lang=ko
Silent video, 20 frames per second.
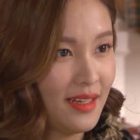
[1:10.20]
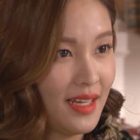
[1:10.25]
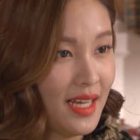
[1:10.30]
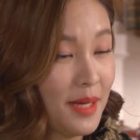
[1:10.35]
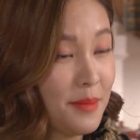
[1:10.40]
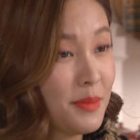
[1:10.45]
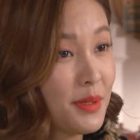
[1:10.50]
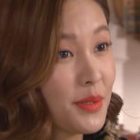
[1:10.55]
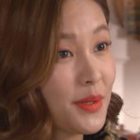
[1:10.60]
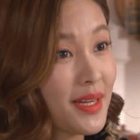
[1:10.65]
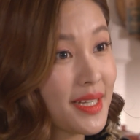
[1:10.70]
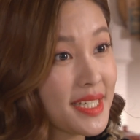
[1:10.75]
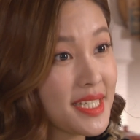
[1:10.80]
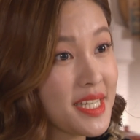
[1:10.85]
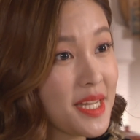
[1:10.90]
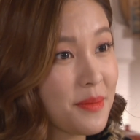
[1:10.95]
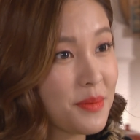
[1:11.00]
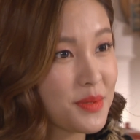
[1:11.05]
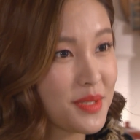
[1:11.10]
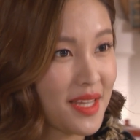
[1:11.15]
한번
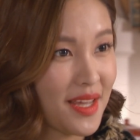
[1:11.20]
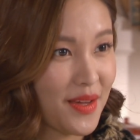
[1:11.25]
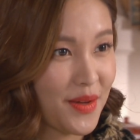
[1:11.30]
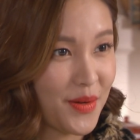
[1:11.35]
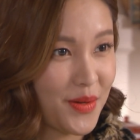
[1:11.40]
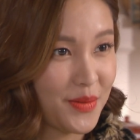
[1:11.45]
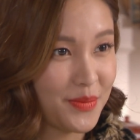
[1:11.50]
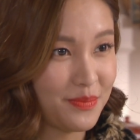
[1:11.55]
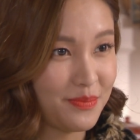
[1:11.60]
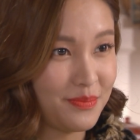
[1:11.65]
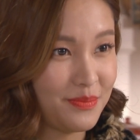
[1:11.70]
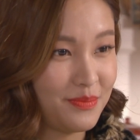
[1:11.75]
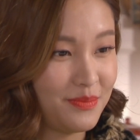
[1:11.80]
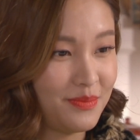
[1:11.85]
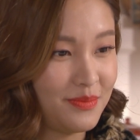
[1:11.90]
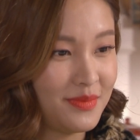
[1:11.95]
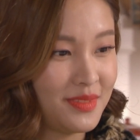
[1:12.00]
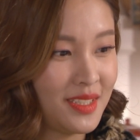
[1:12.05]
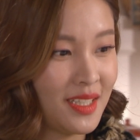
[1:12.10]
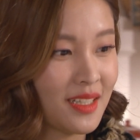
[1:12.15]
확인해 보세요
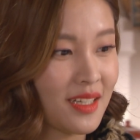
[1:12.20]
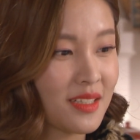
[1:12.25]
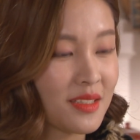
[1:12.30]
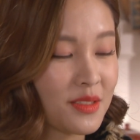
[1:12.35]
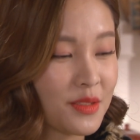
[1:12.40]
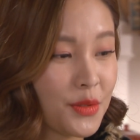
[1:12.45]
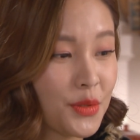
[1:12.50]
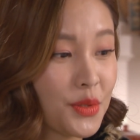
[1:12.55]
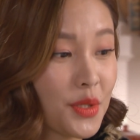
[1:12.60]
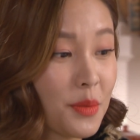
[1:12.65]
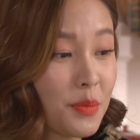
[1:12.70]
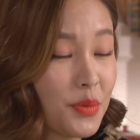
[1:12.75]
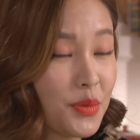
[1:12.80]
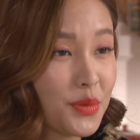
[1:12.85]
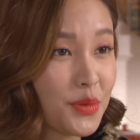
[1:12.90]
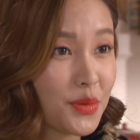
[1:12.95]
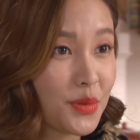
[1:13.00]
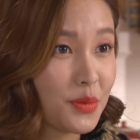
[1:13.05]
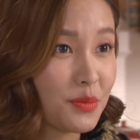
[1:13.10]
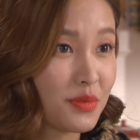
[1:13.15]
제가 그
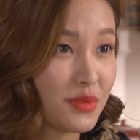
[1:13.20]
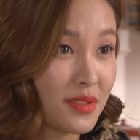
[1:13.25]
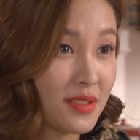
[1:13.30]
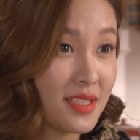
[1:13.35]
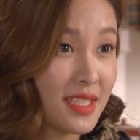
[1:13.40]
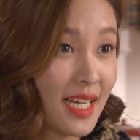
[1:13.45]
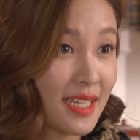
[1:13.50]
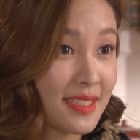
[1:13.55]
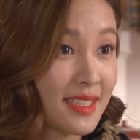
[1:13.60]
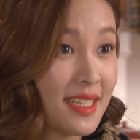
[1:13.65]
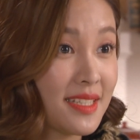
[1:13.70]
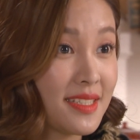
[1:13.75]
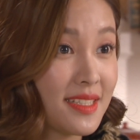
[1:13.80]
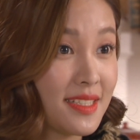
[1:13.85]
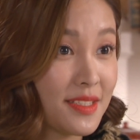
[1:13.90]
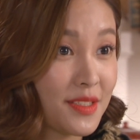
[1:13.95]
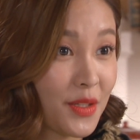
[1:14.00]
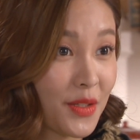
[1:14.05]
휴대폰으로 무슨 장난질